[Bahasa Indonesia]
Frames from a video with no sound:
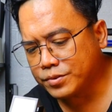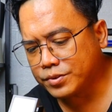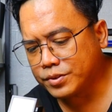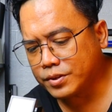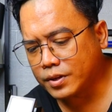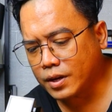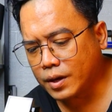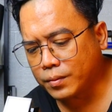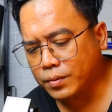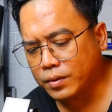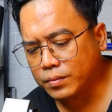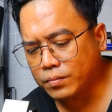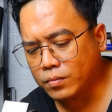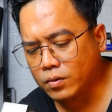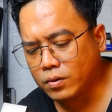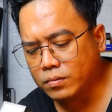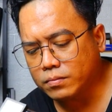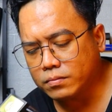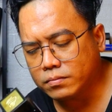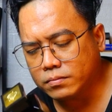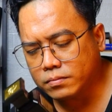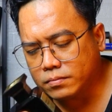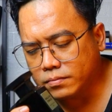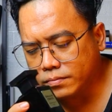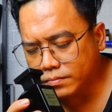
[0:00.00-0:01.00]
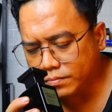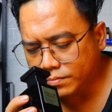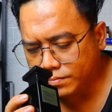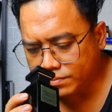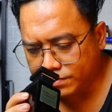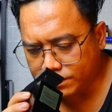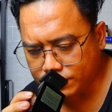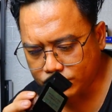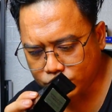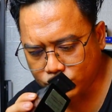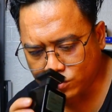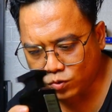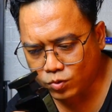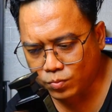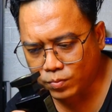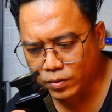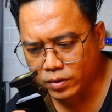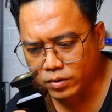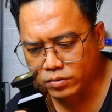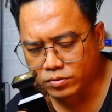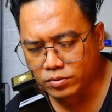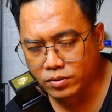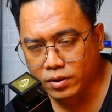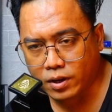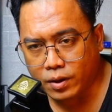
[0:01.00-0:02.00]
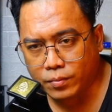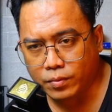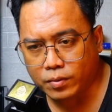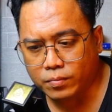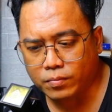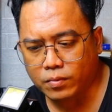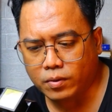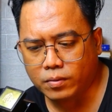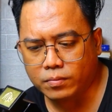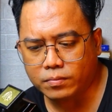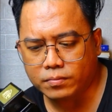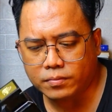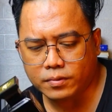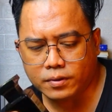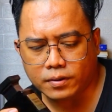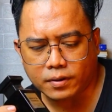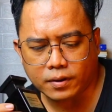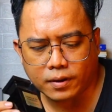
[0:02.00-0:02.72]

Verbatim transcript: cinnamon bom, super cinnamon bom.